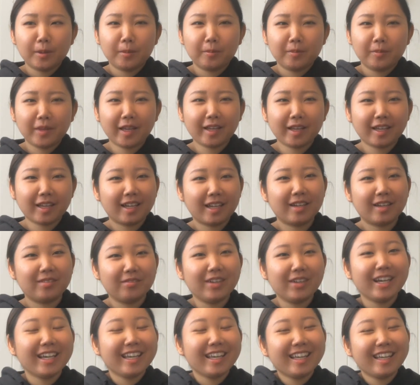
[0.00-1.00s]
なんか
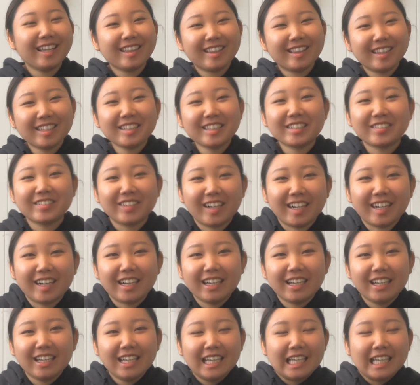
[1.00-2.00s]
前やったのは
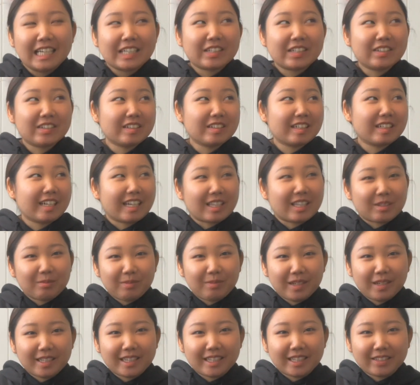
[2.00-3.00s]
今回の
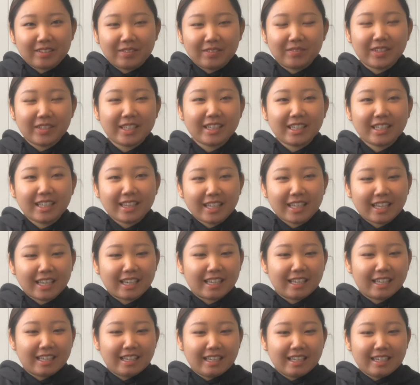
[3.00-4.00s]
パーティーはみんな
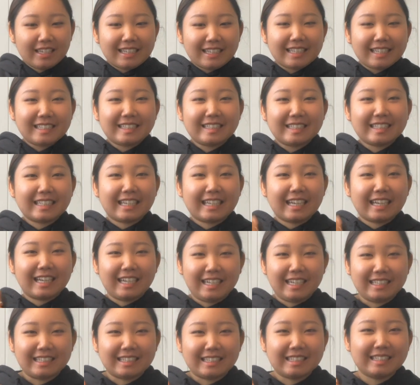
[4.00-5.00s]
で一か
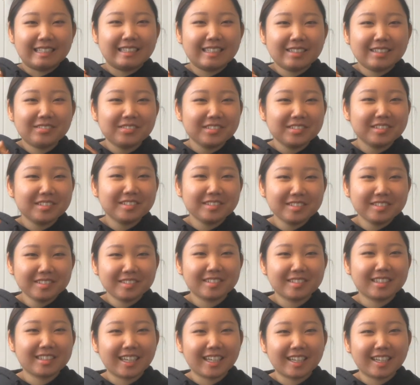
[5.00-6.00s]
ら偽物の
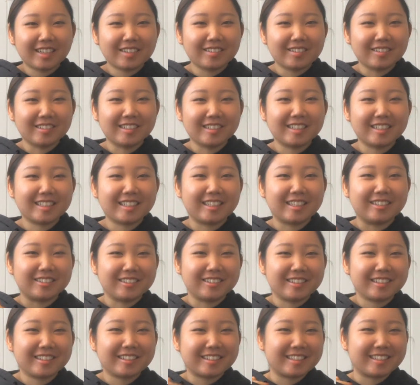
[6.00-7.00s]
結婚式を
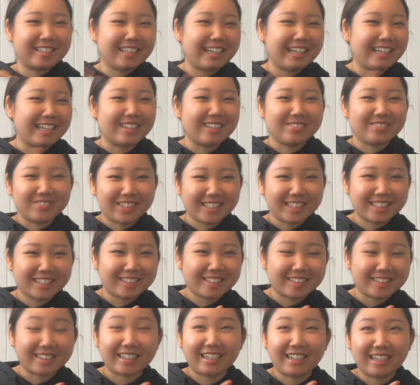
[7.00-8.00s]
作り上げます
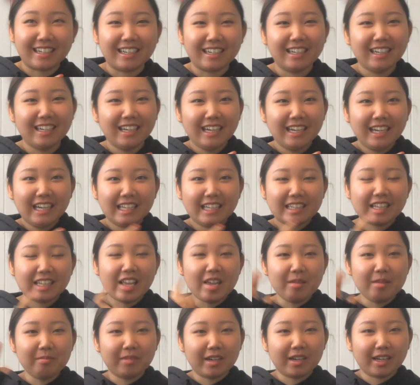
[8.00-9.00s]
とか
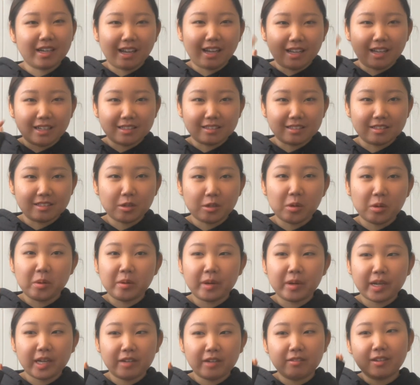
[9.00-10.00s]
テーマがある今
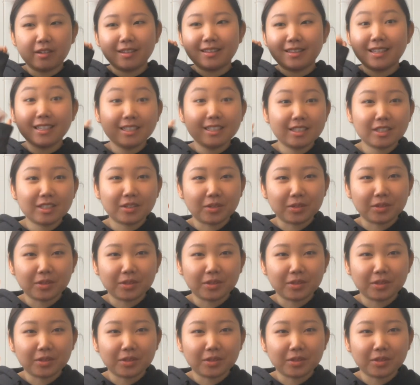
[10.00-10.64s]
回はディスコと